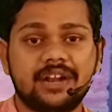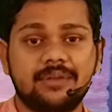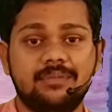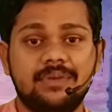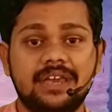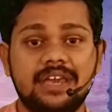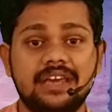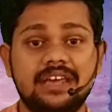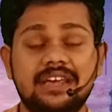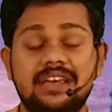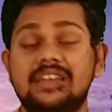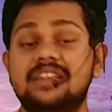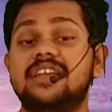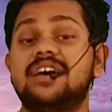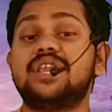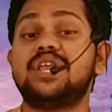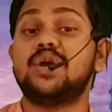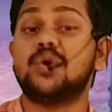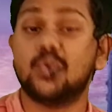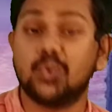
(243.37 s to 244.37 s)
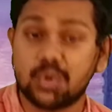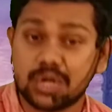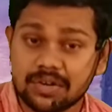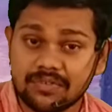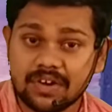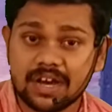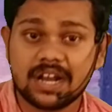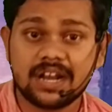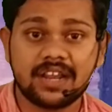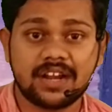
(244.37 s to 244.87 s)
கிடப்பீங்க நிறைய
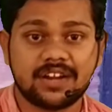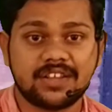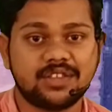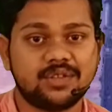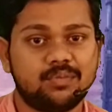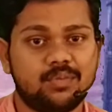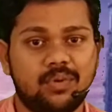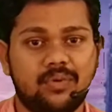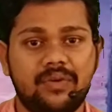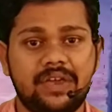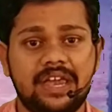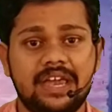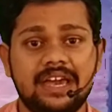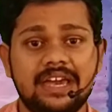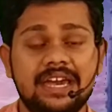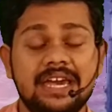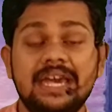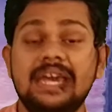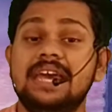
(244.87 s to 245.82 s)
உறவுகளை இழந்து போவீங்க